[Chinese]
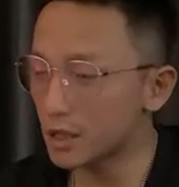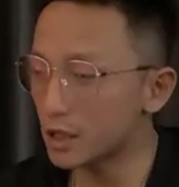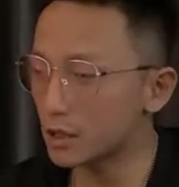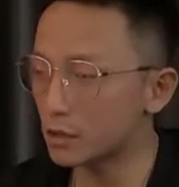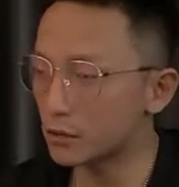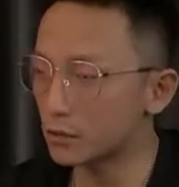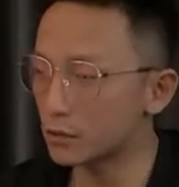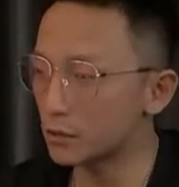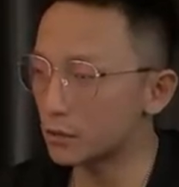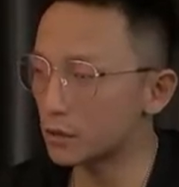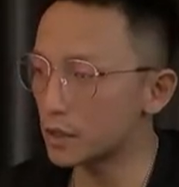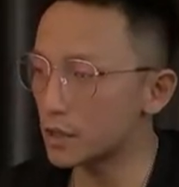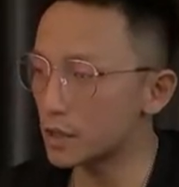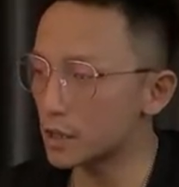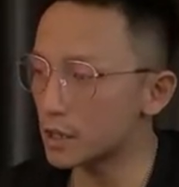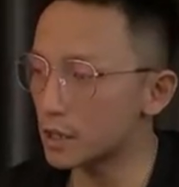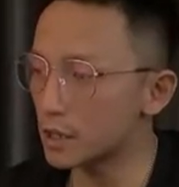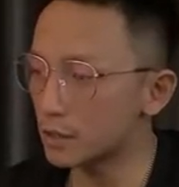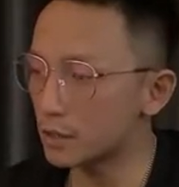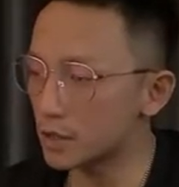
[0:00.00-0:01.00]
我辅导过不
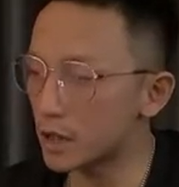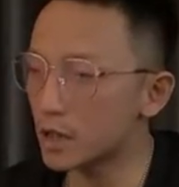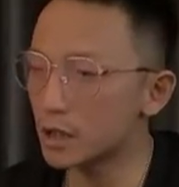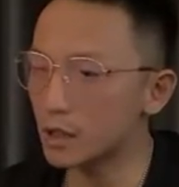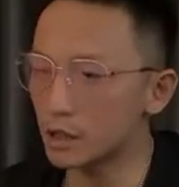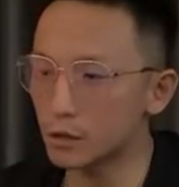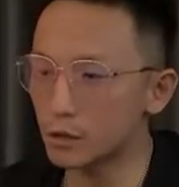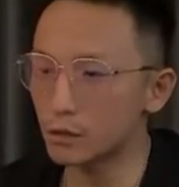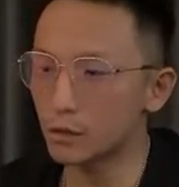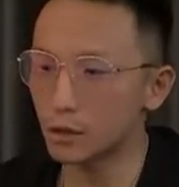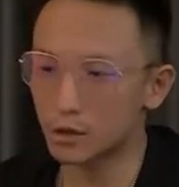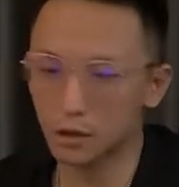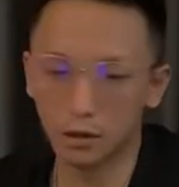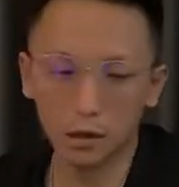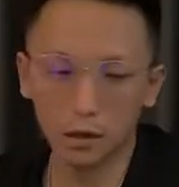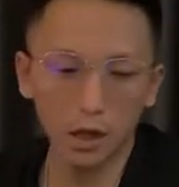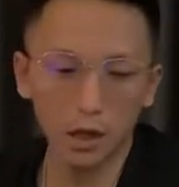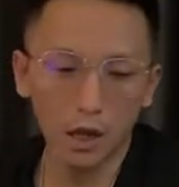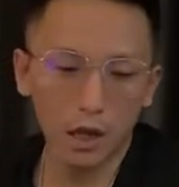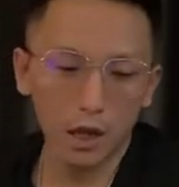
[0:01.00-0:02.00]
少公司，内
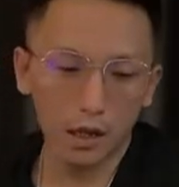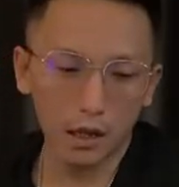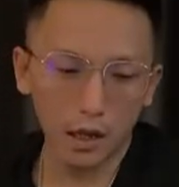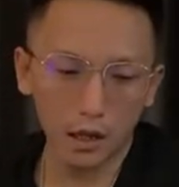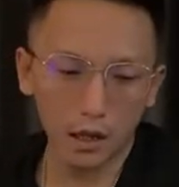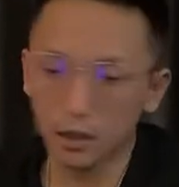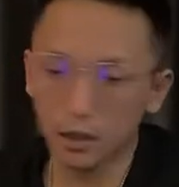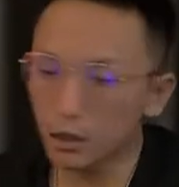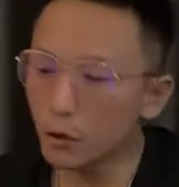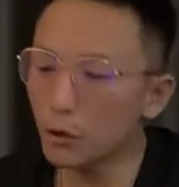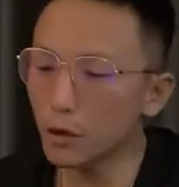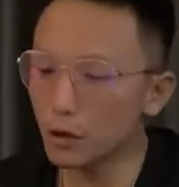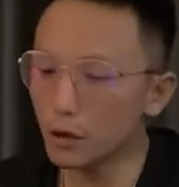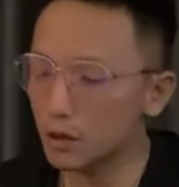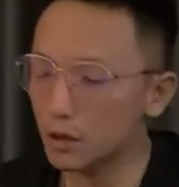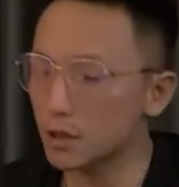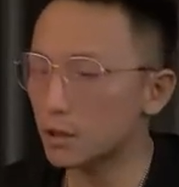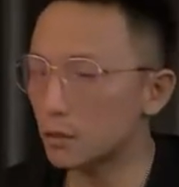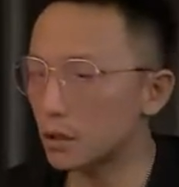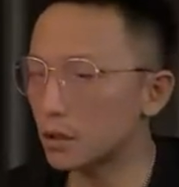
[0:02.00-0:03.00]
部推荐成功只
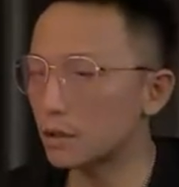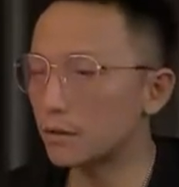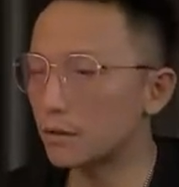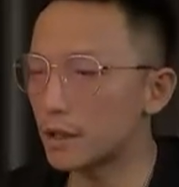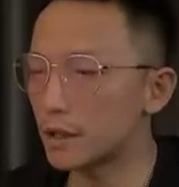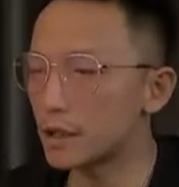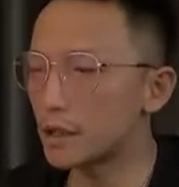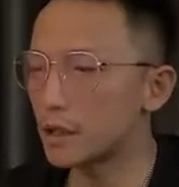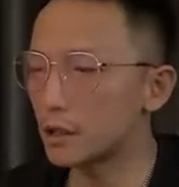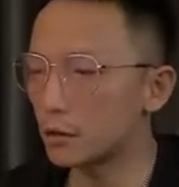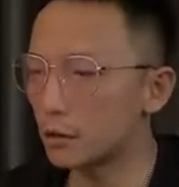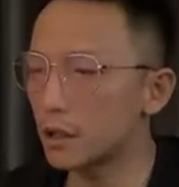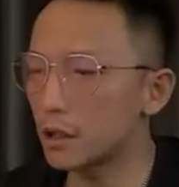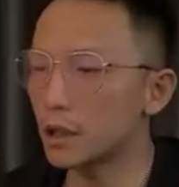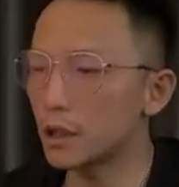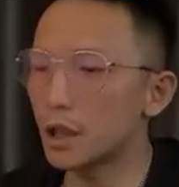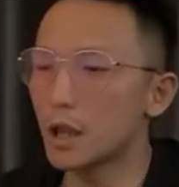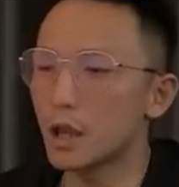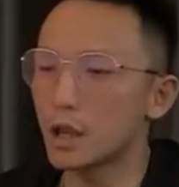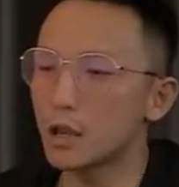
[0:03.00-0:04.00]
奖励三百块钱。
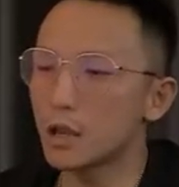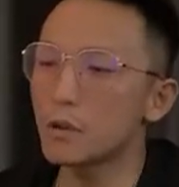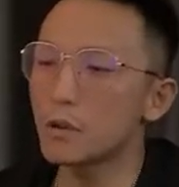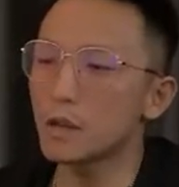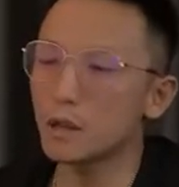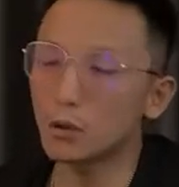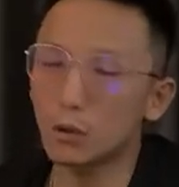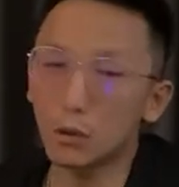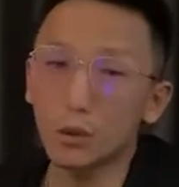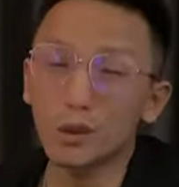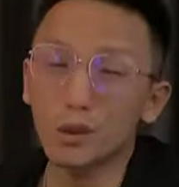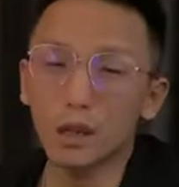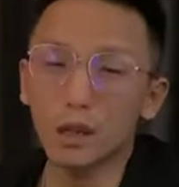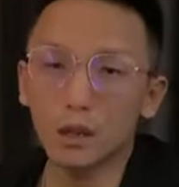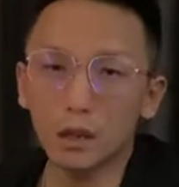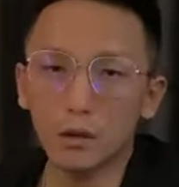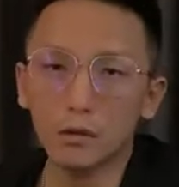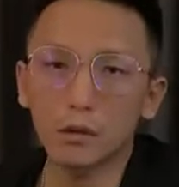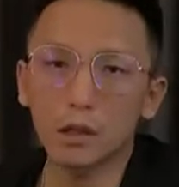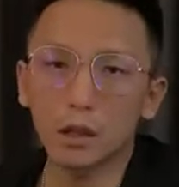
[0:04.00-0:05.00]
或者是五百块
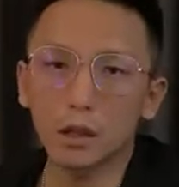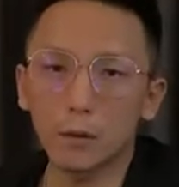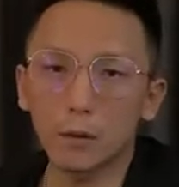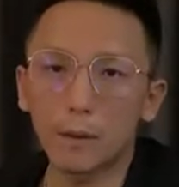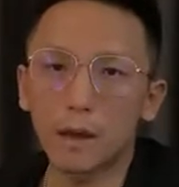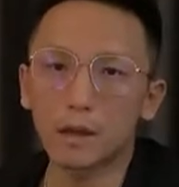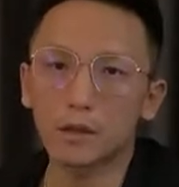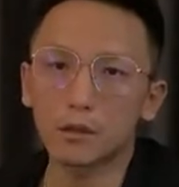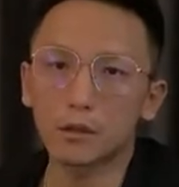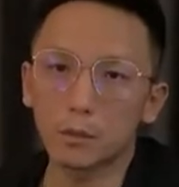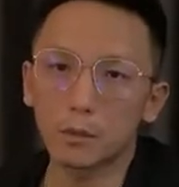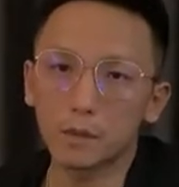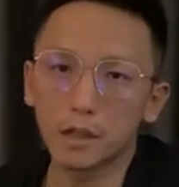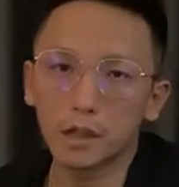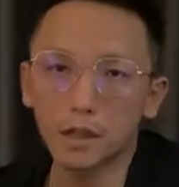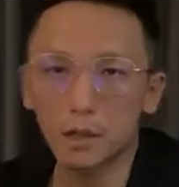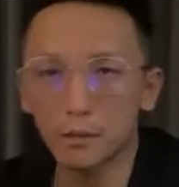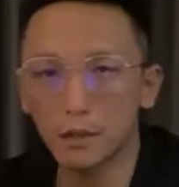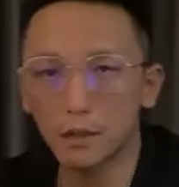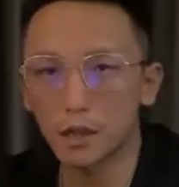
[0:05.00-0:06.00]
钱，说实
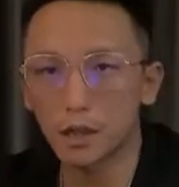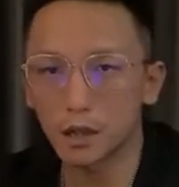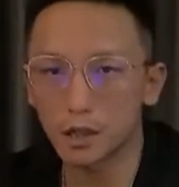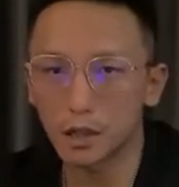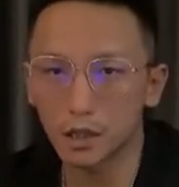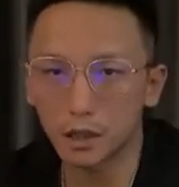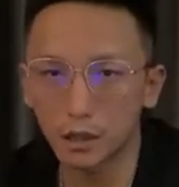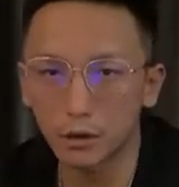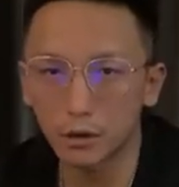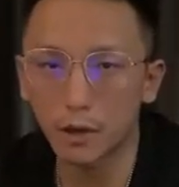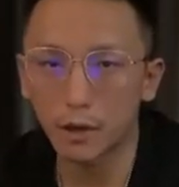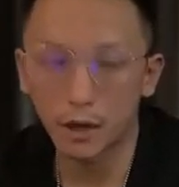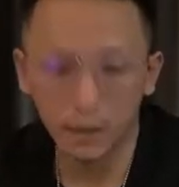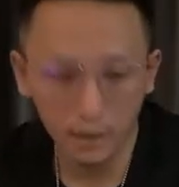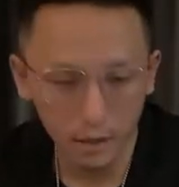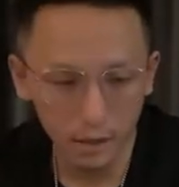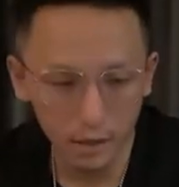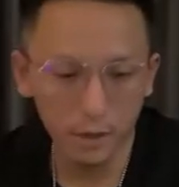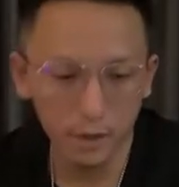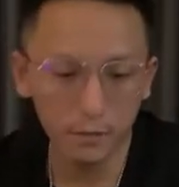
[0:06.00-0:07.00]
话，这个金额
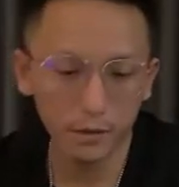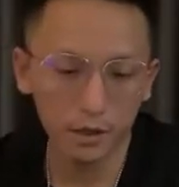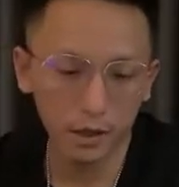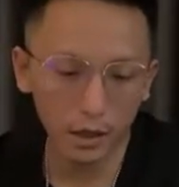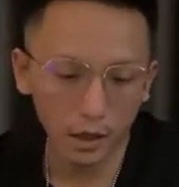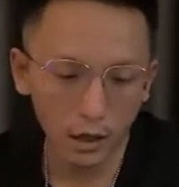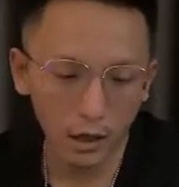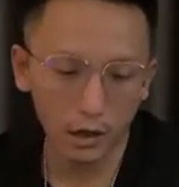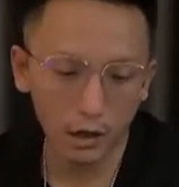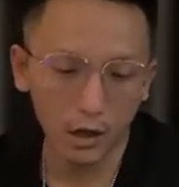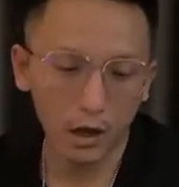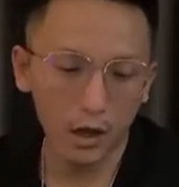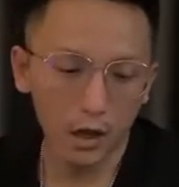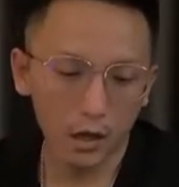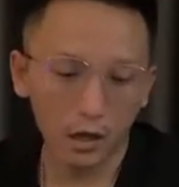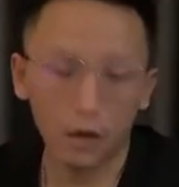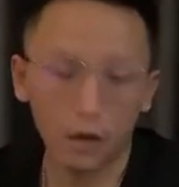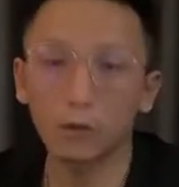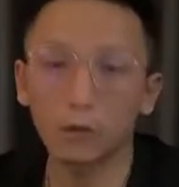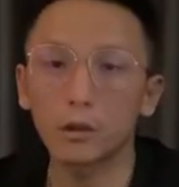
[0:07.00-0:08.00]
太少了。因
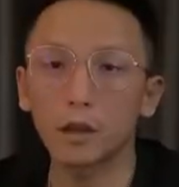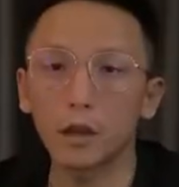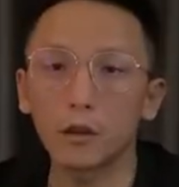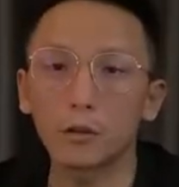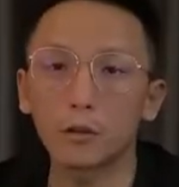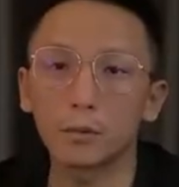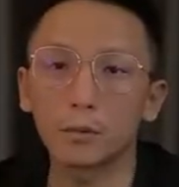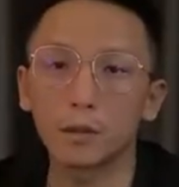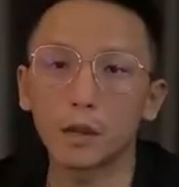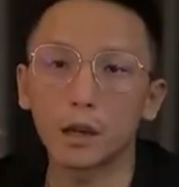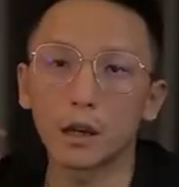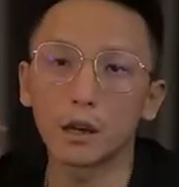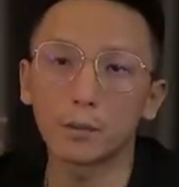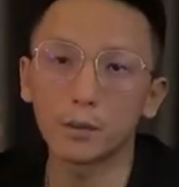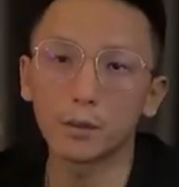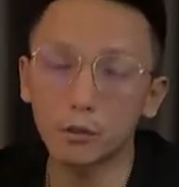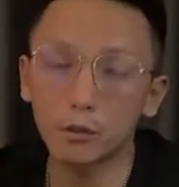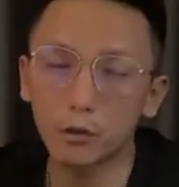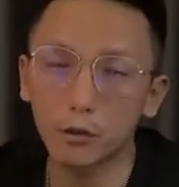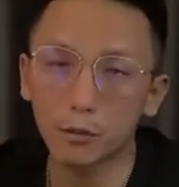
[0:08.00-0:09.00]
为如果是用猎头的
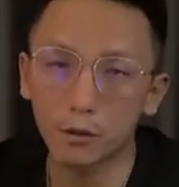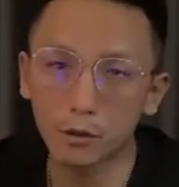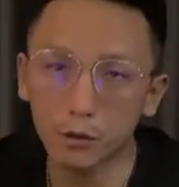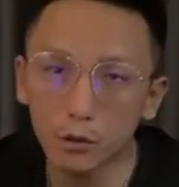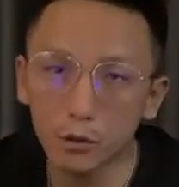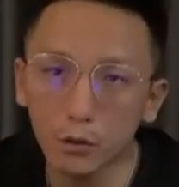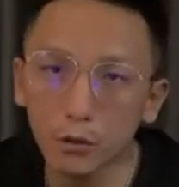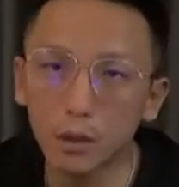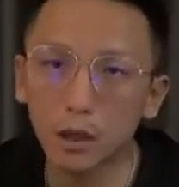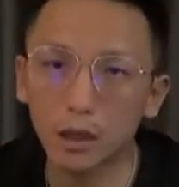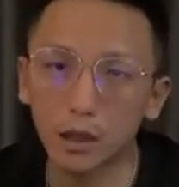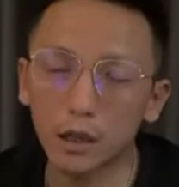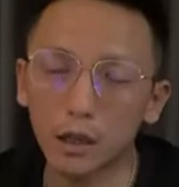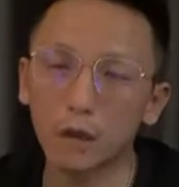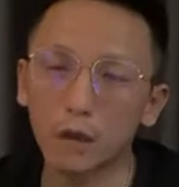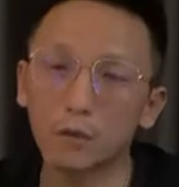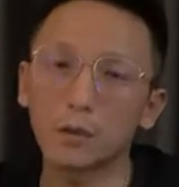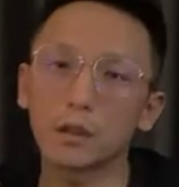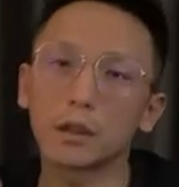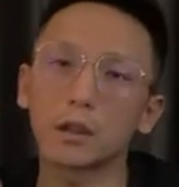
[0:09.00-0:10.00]
话，猎头费都
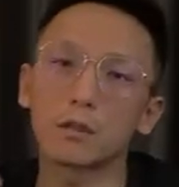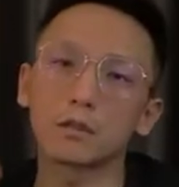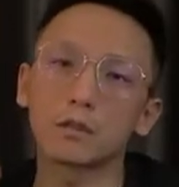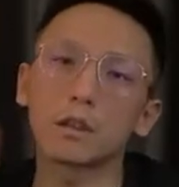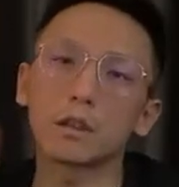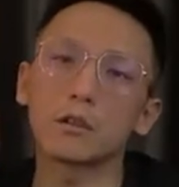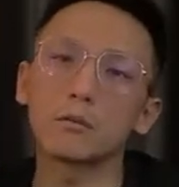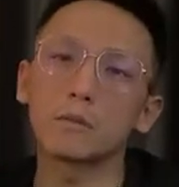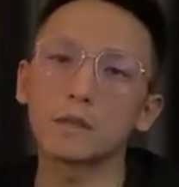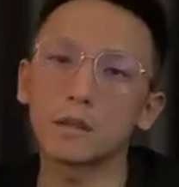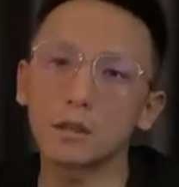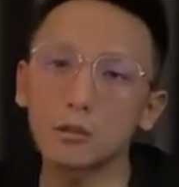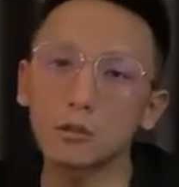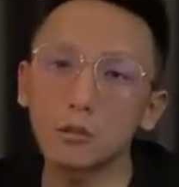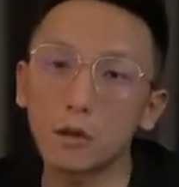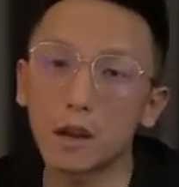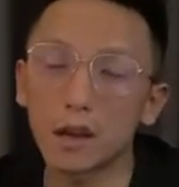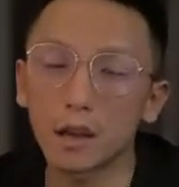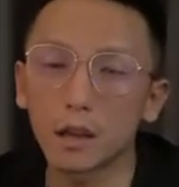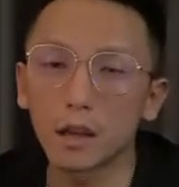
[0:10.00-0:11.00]
快接近候选人三
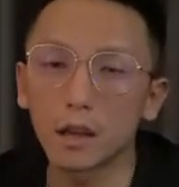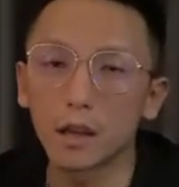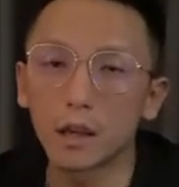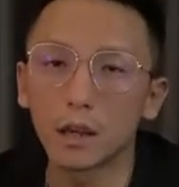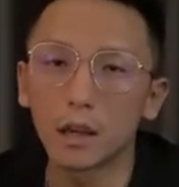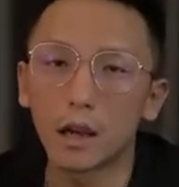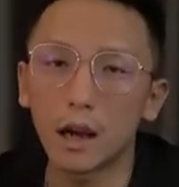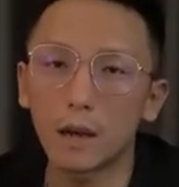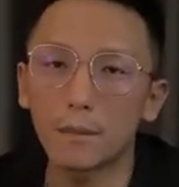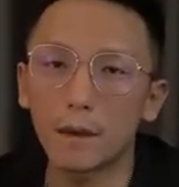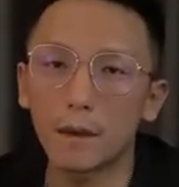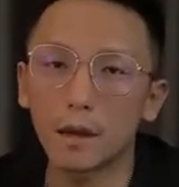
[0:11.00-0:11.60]
个月的工资了。